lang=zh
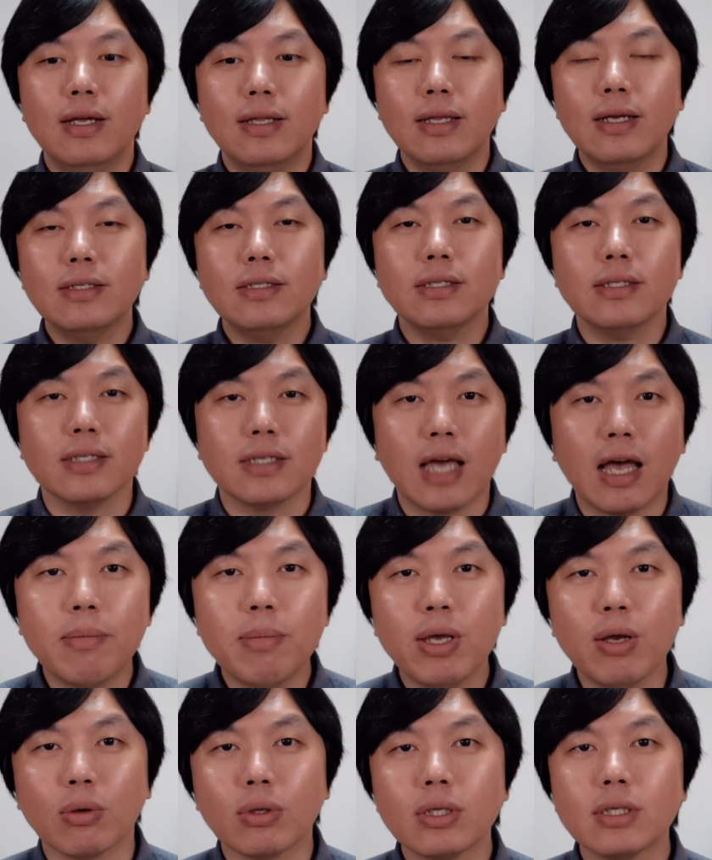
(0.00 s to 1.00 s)
那前
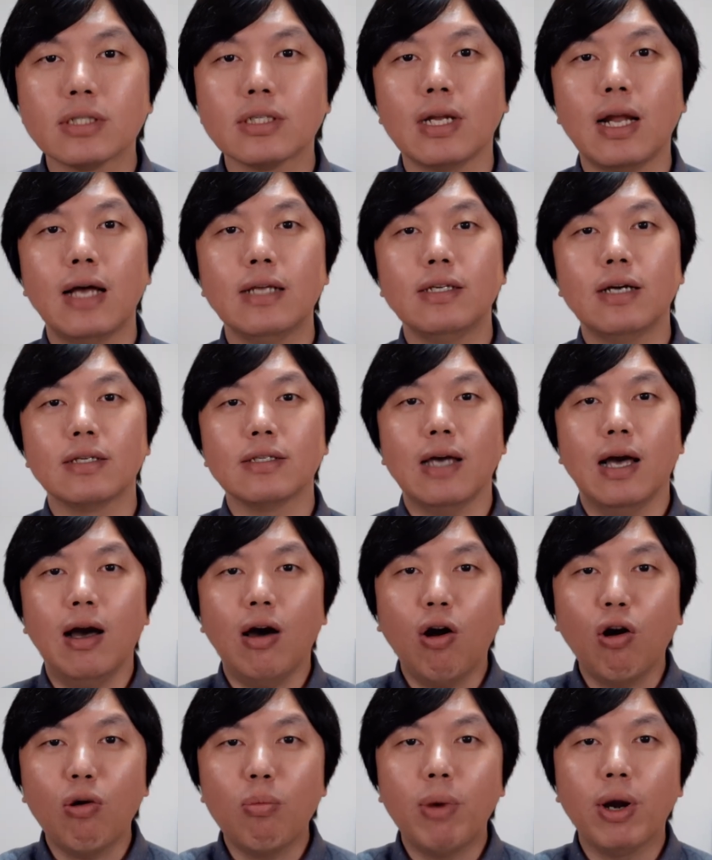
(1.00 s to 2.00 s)
面有特斯拉降价，
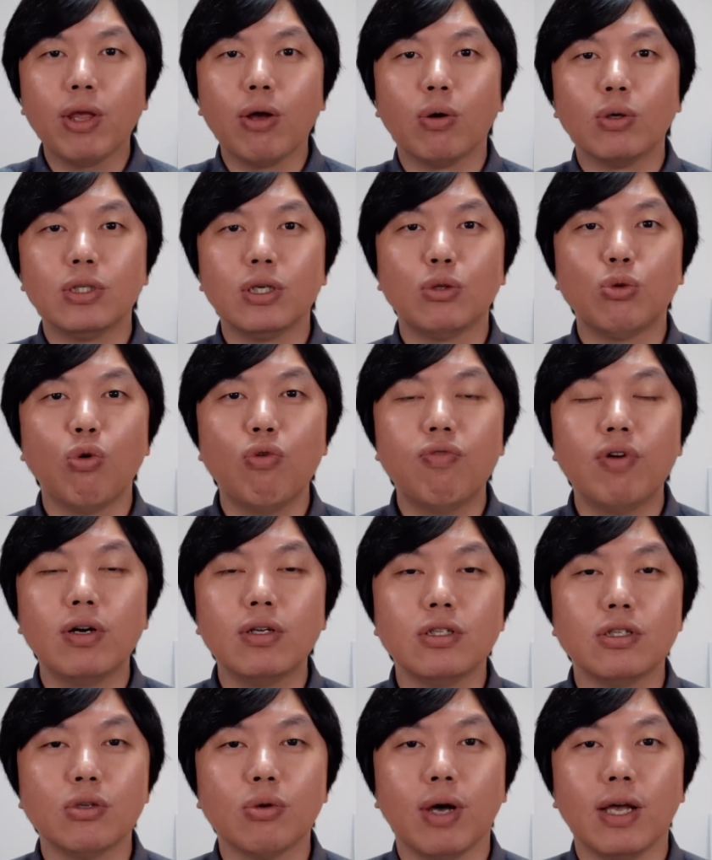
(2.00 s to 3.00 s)
后面有这个东
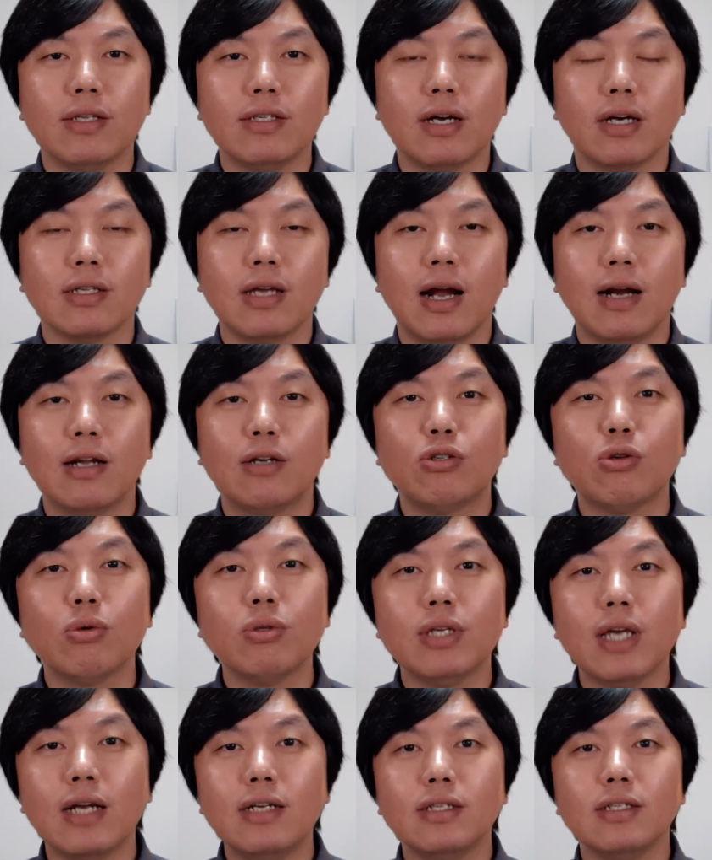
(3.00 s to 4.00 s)
风集团降价，那
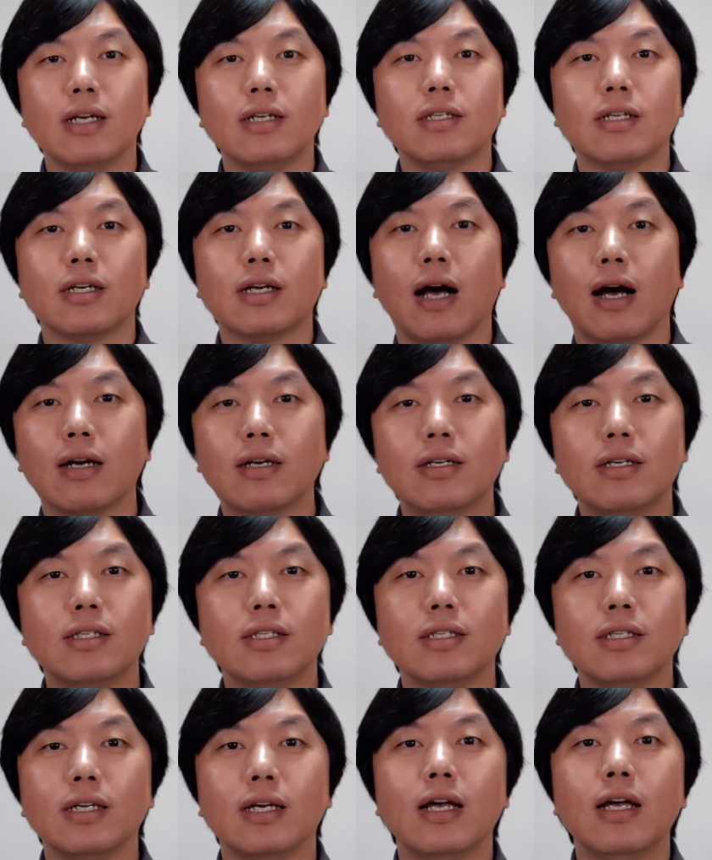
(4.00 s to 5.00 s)
中间这些车厂日
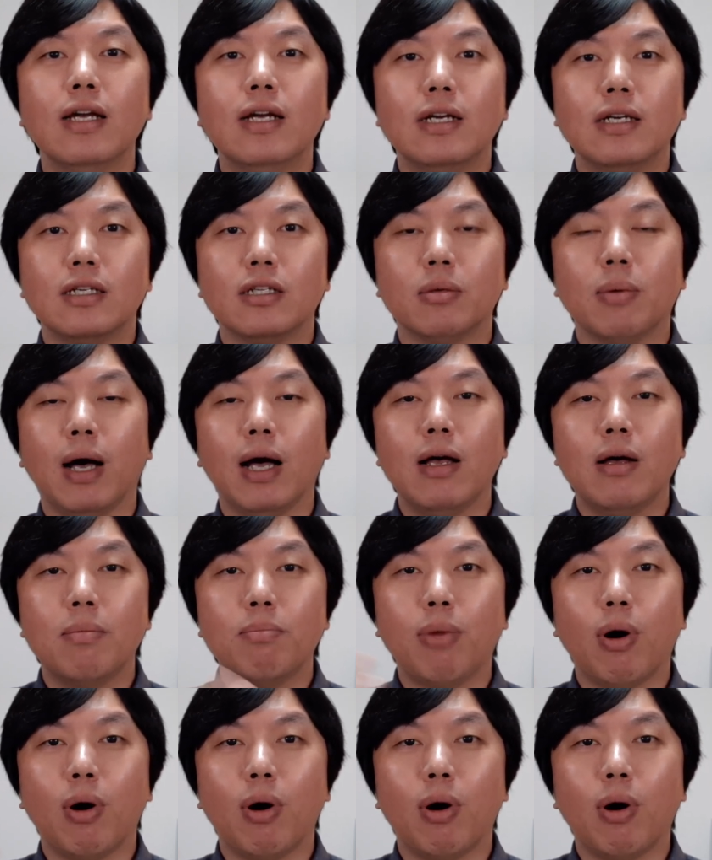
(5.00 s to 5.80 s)
系对吧？